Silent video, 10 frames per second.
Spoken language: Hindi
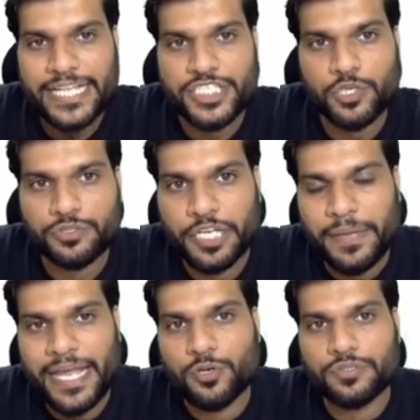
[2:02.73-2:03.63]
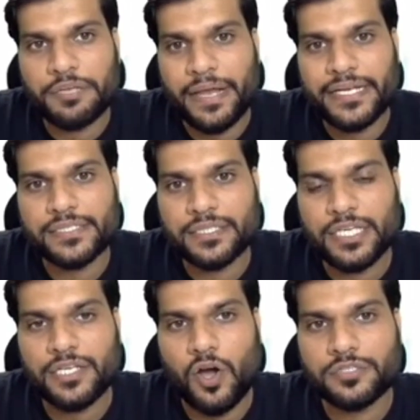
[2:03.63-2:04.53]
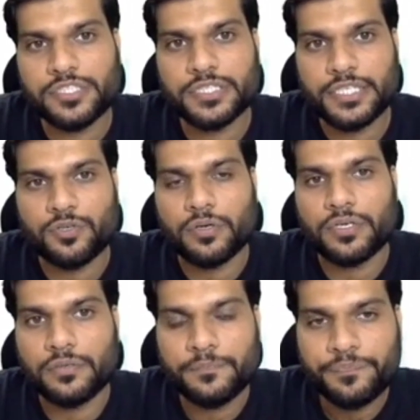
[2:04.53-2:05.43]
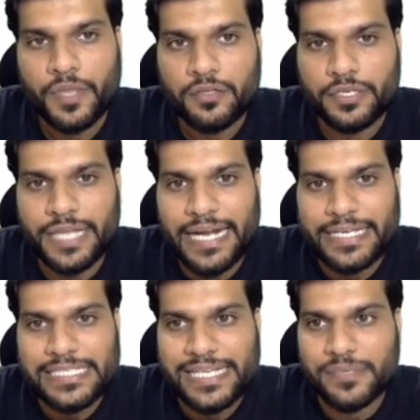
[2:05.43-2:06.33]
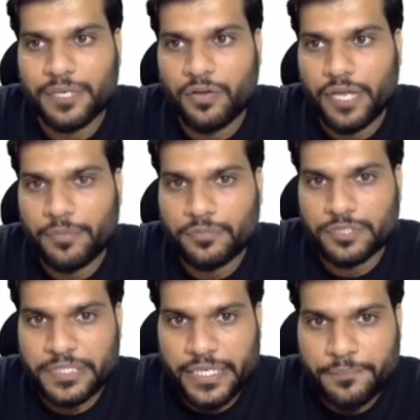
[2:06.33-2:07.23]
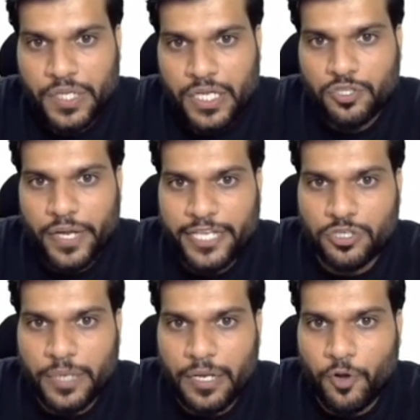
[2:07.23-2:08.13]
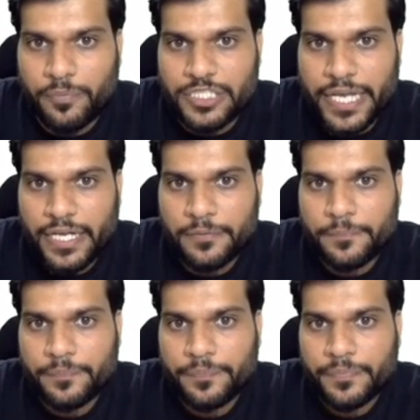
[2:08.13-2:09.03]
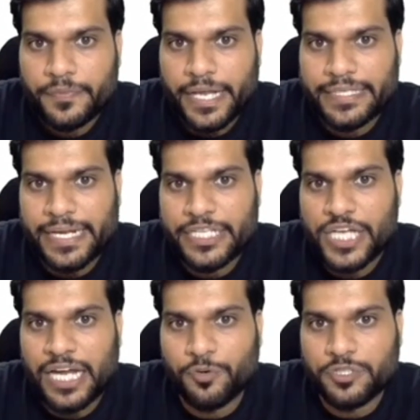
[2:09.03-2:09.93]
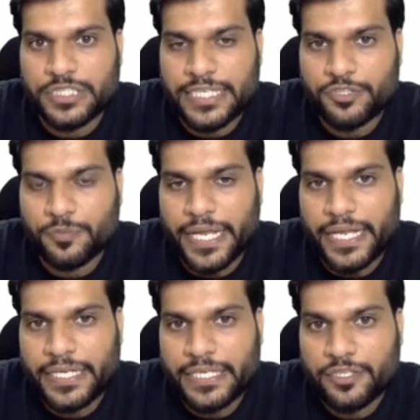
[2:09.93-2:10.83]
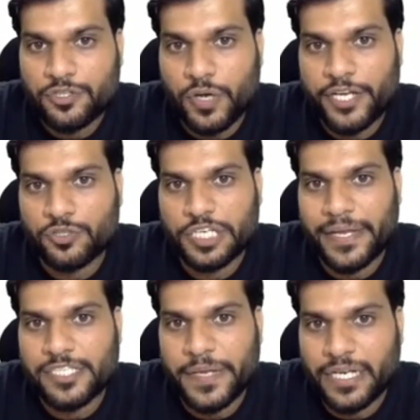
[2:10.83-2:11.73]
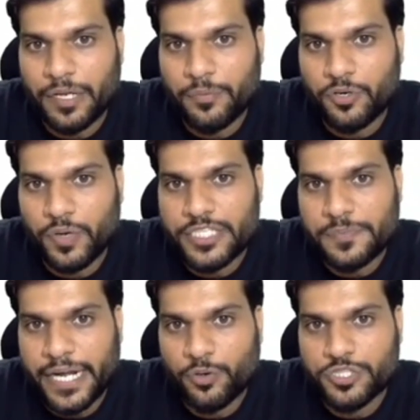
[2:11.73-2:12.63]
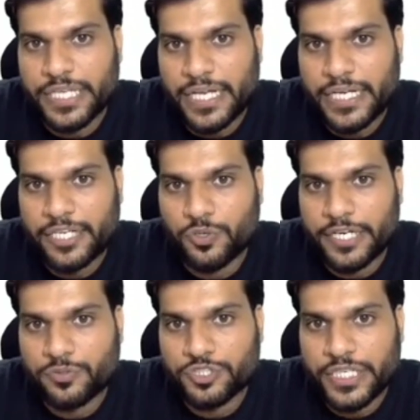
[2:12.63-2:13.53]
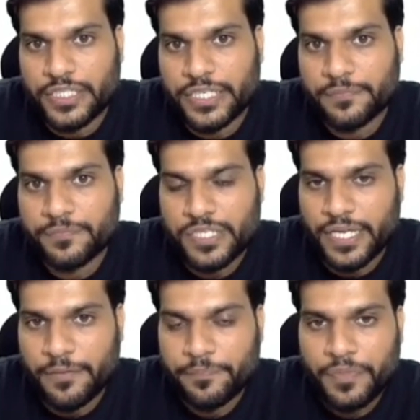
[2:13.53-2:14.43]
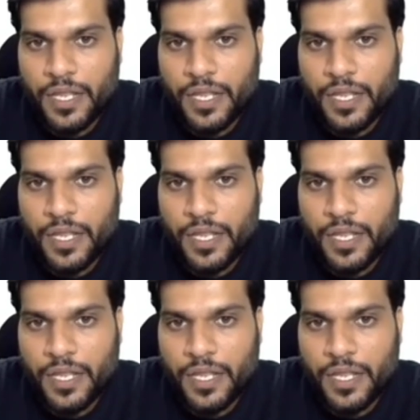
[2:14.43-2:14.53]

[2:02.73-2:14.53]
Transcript: एच थ्री में थ्री माइनस से तीन ऑक्सीजन है टोटल तो इन दैट केस कैसे बनाओगे आप लोग मुझे बताइए तो एक तो डबल बॉन्ड बन जाएगा दिखाई दे रहा है चार बॉन्ड से ज्यादा तो बनाएगा ही नहीं तो थ्री माइनस में एक डबल बॉन्ड होगा जिसमें नाइट्रोजन क्या करेगा दो इलेक्ट्रॉन शेयर कर देगा सही है